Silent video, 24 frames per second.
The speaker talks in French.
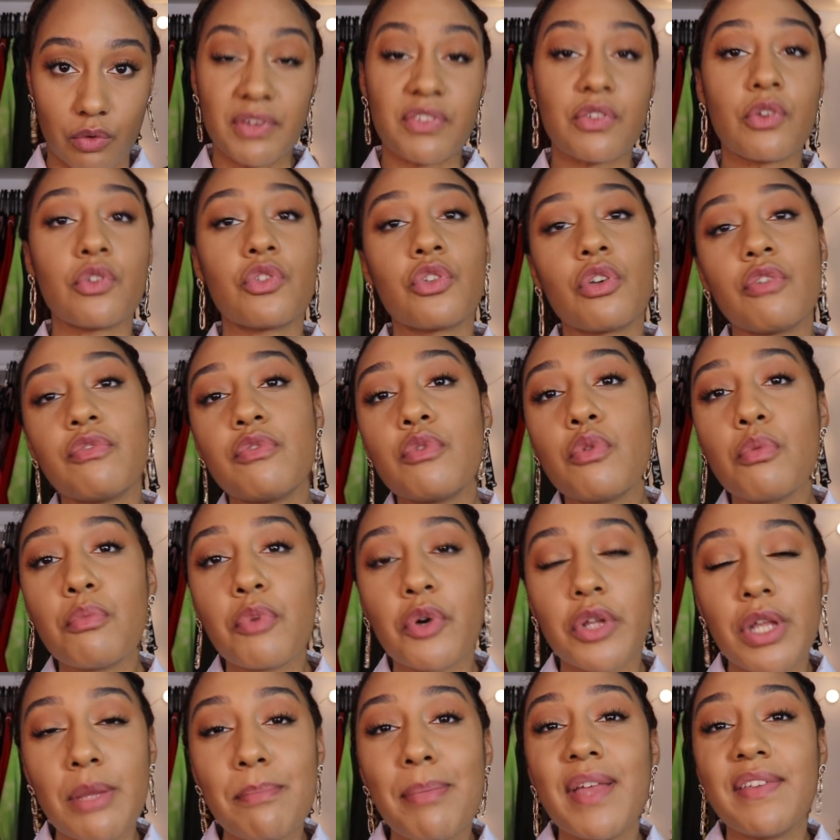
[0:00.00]
Parce que ce que vous
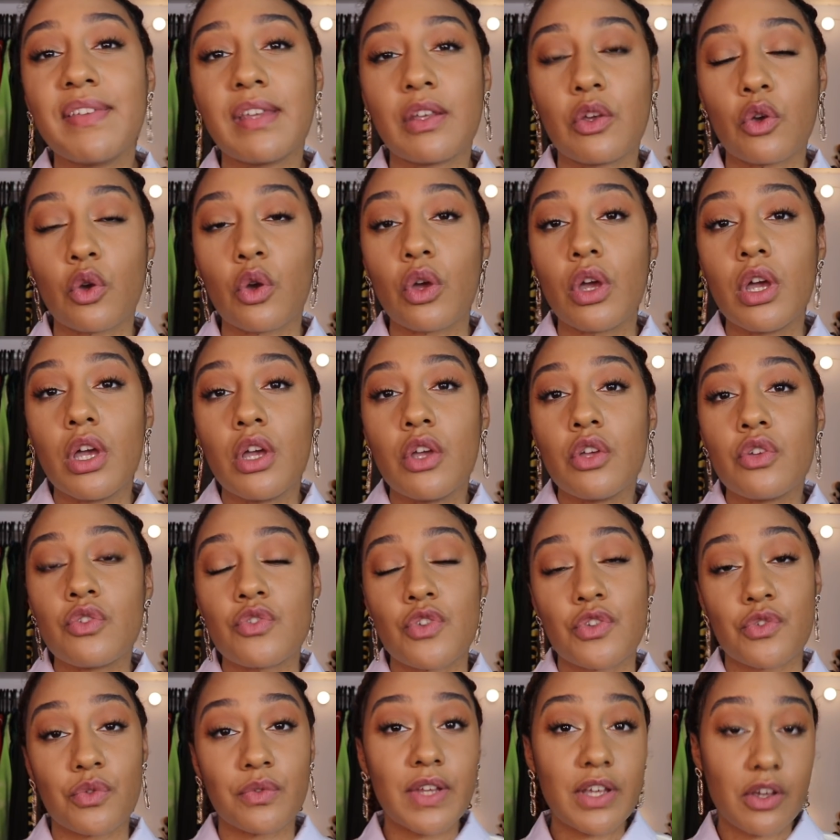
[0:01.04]
comprenez pas, c'est que
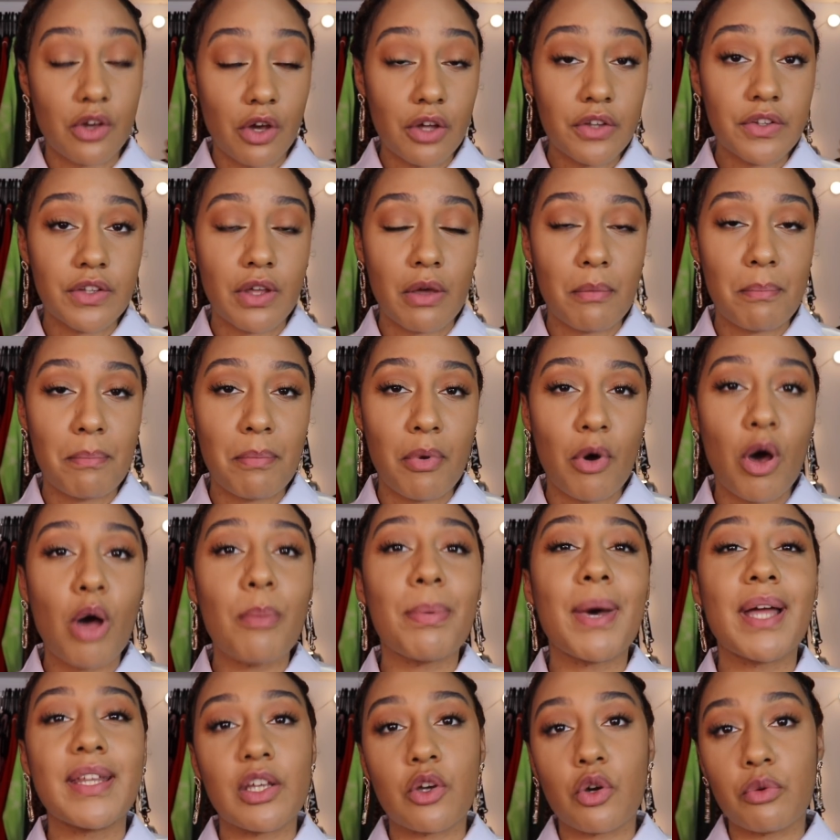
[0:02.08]
ce sont des codes
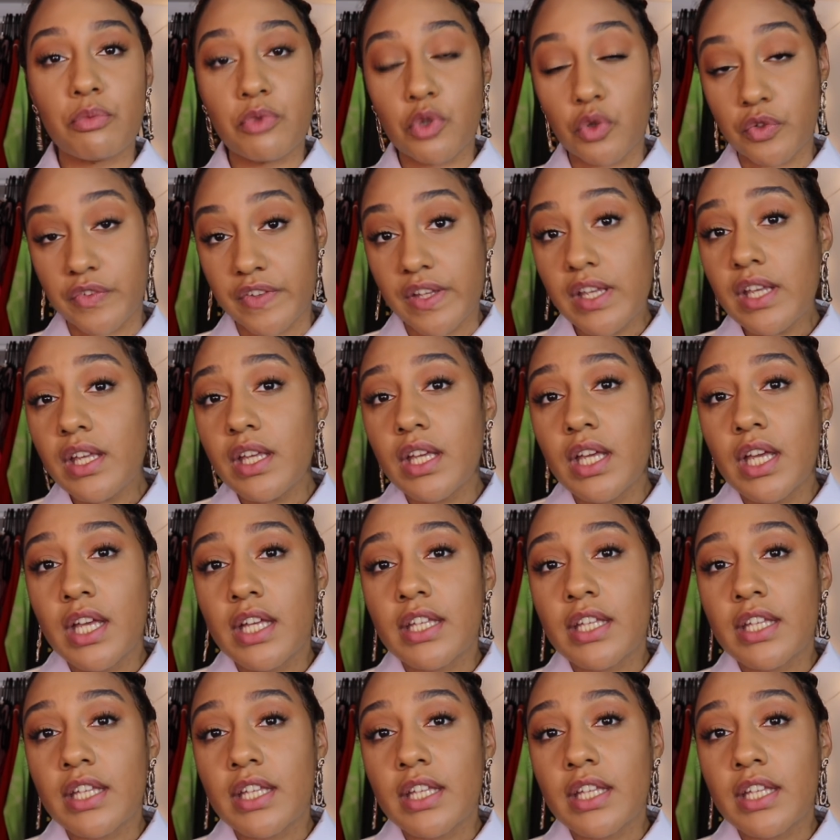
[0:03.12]
propres à des communautés